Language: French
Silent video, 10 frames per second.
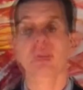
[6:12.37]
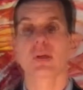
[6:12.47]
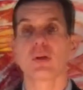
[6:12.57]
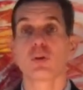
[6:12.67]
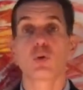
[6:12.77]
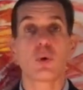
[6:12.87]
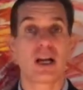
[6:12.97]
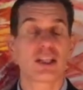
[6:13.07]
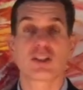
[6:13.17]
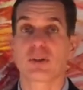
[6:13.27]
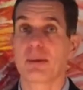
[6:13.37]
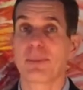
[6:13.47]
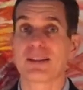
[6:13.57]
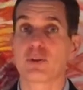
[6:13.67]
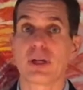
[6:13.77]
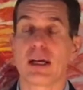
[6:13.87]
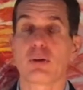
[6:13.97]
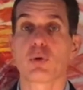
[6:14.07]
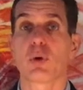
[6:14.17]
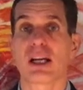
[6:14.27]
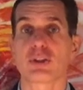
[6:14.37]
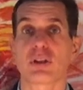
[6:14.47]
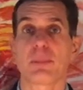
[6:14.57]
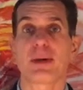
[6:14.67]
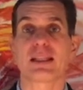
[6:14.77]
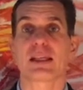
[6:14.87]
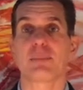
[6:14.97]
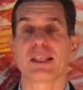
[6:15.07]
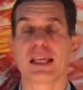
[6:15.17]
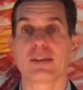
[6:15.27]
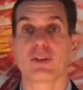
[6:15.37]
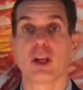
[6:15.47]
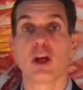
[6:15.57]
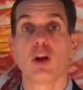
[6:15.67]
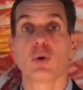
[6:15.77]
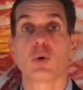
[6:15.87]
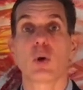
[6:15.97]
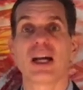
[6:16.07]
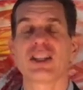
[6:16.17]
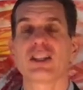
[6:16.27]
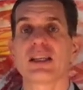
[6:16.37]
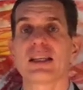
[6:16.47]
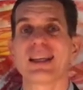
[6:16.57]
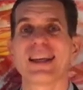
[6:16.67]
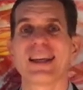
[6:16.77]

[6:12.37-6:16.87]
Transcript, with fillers: Le courage, ce n'est pas cela. Le courage, ce n'est pas être kamikaze. Le courage, c'est